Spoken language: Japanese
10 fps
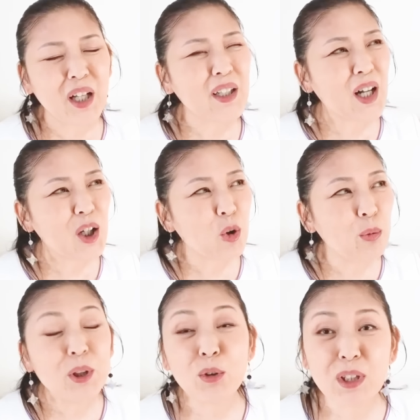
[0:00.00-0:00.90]
なんか
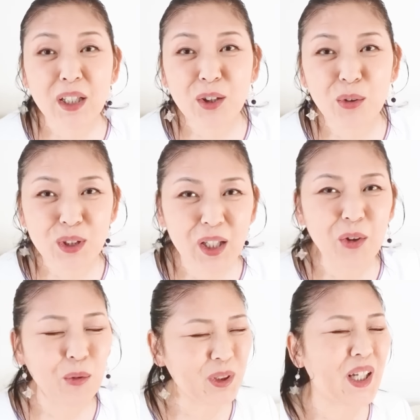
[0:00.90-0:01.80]
小人さんの
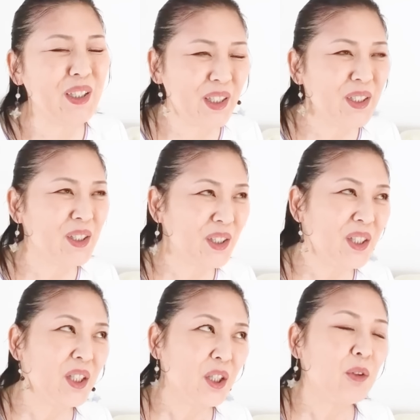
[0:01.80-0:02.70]
作業みたいに。
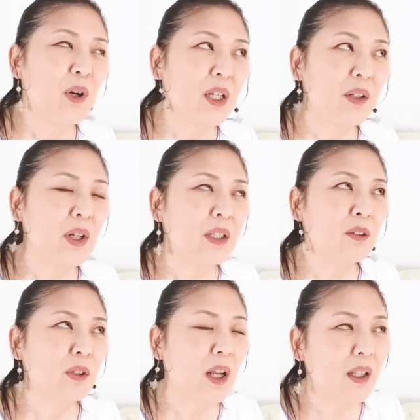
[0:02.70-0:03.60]

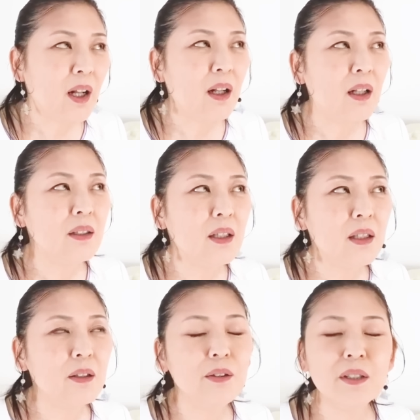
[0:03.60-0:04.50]
我々の大半が
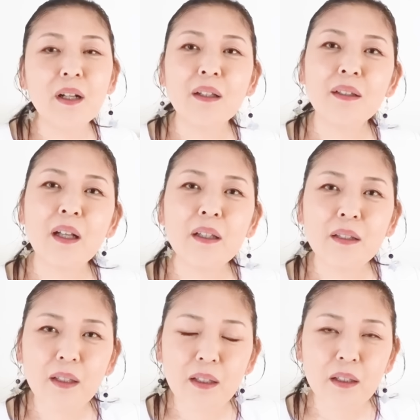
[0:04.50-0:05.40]
寝てる時間
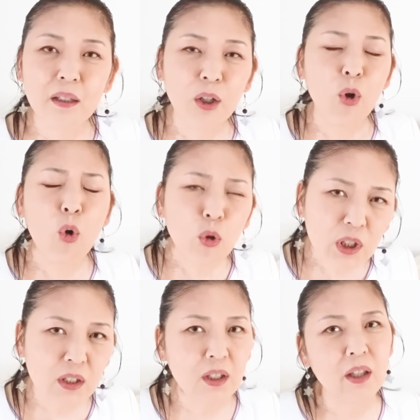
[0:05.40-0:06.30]
帯に
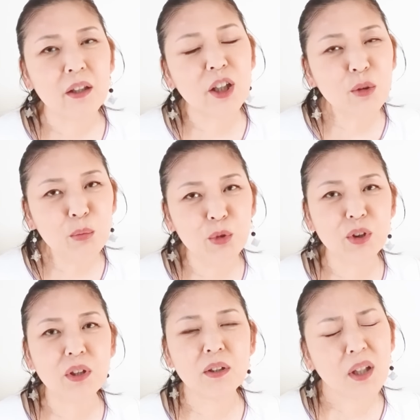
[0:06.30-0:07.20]
起きて勤
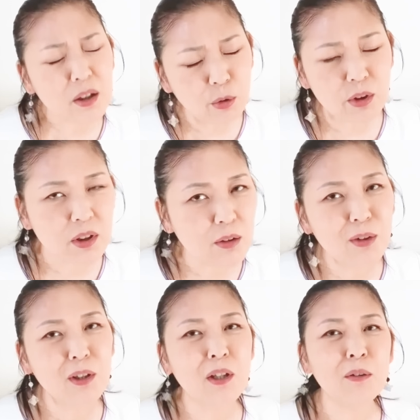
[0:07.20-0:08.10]
務して作業して
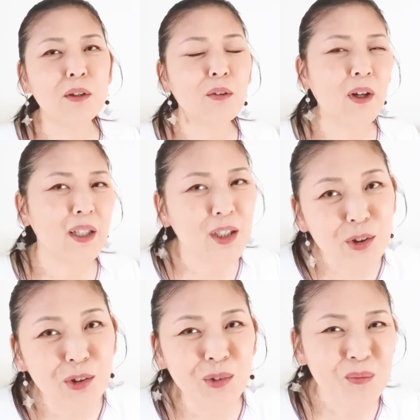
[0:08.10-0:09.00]
くれてる人がい
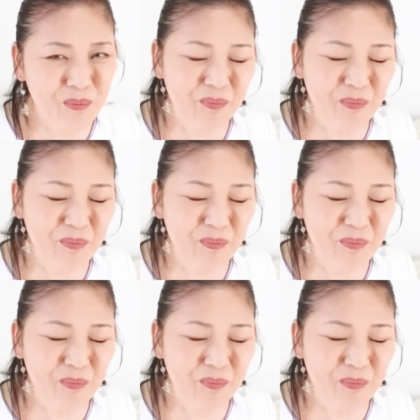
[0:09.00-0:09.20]
る。